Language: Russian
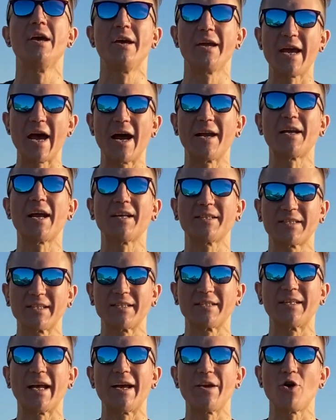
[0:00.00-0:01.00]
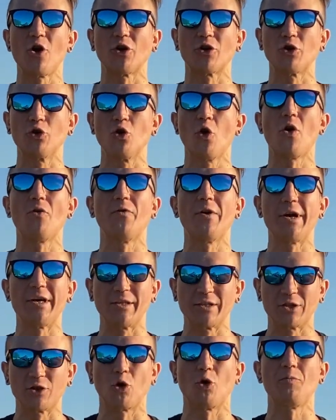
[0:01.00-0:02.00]
и она создает новые
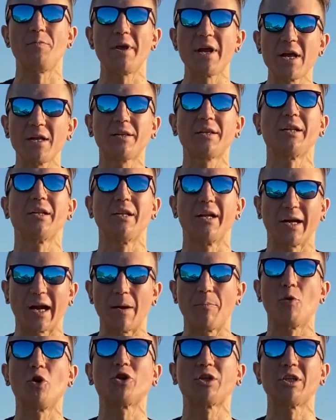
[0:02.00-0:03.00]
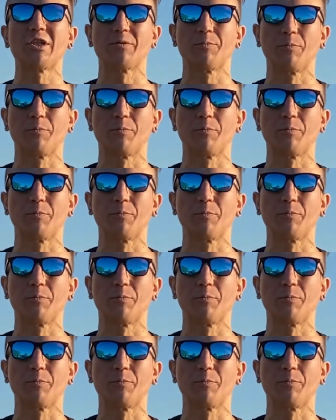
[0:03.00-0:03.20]
инструменты для работы с